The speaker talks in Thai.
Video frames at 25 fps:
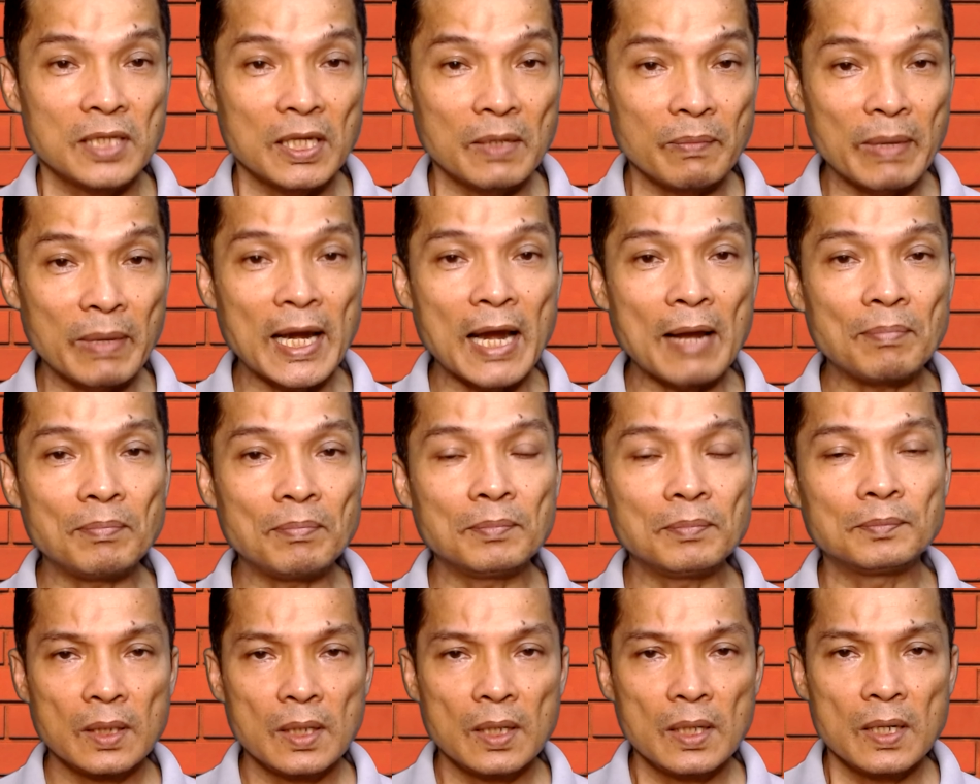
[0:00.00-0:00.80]
งไหมครับ
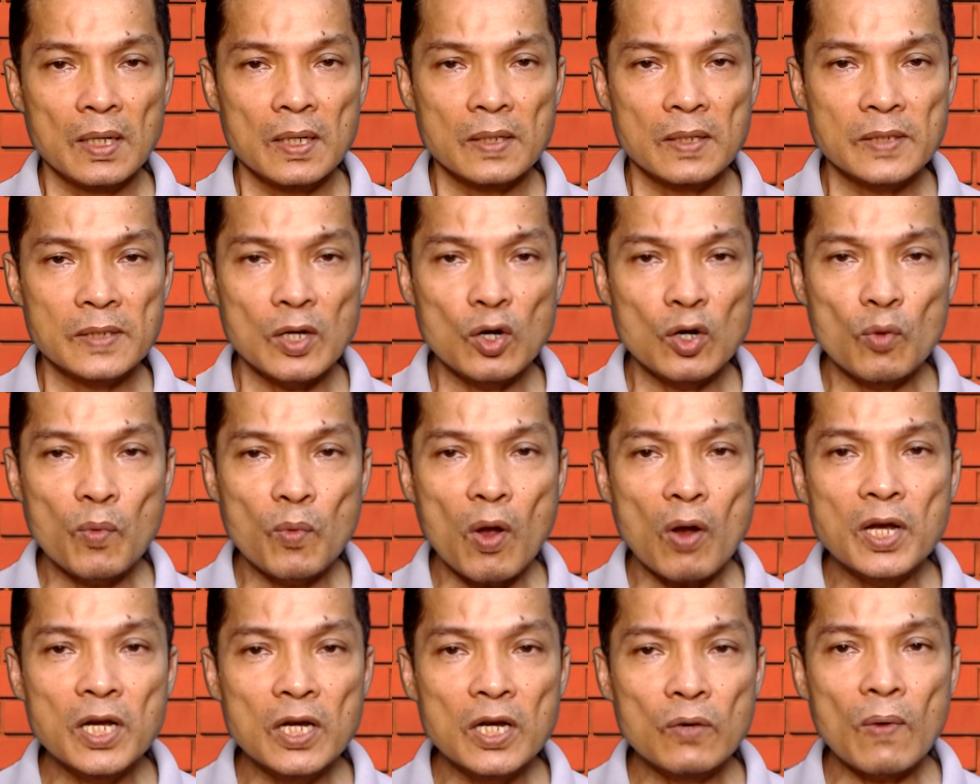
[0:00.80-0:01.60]
สรุปก็
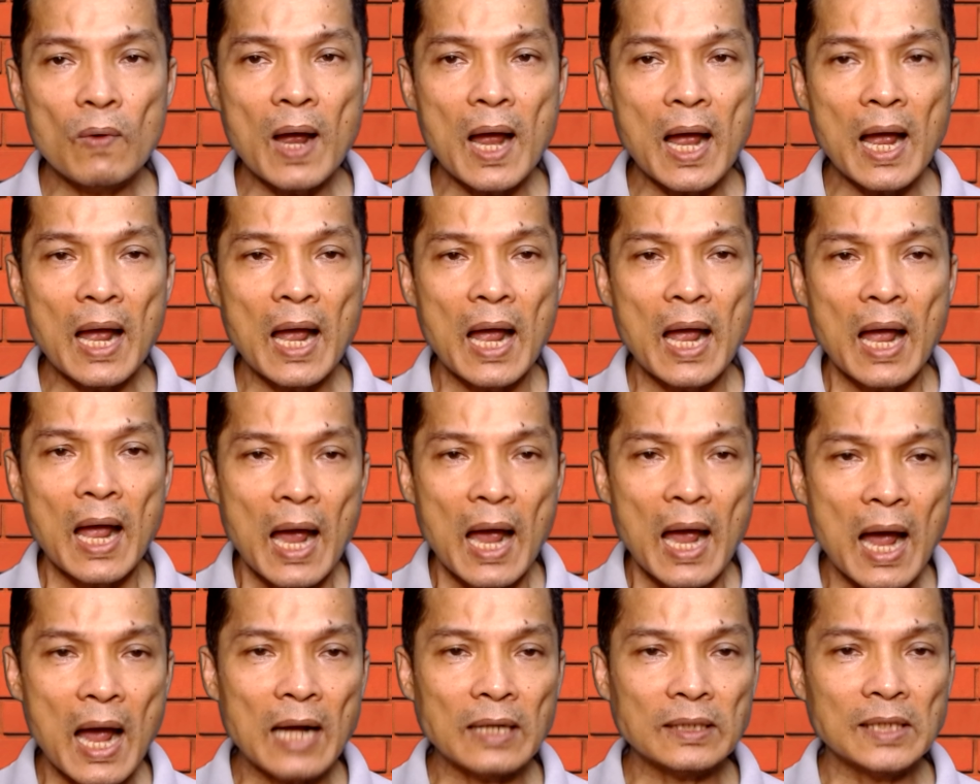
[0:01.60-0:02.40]
คือว่า
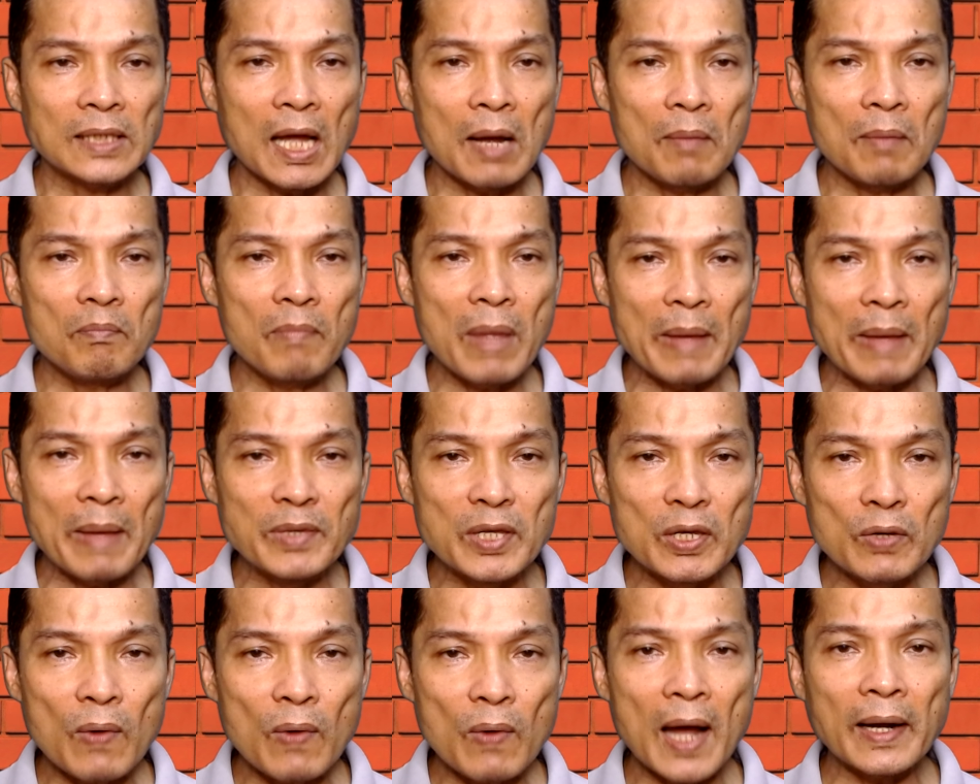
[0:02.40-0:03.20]
หากทำแบบที่
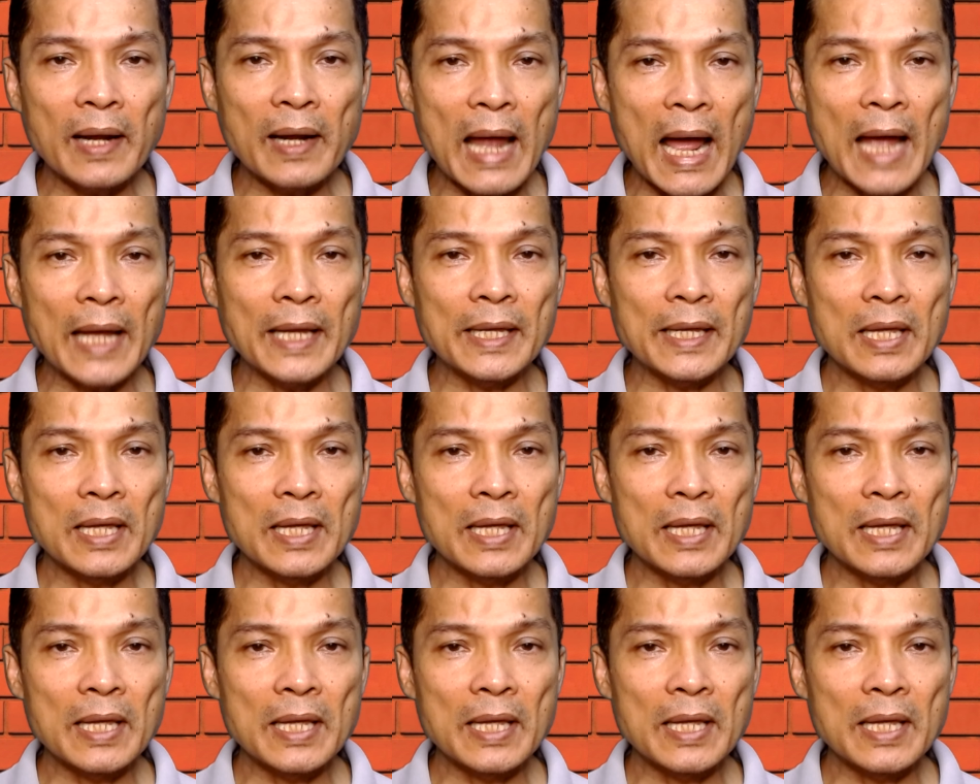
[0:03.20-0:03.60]
ว่าได้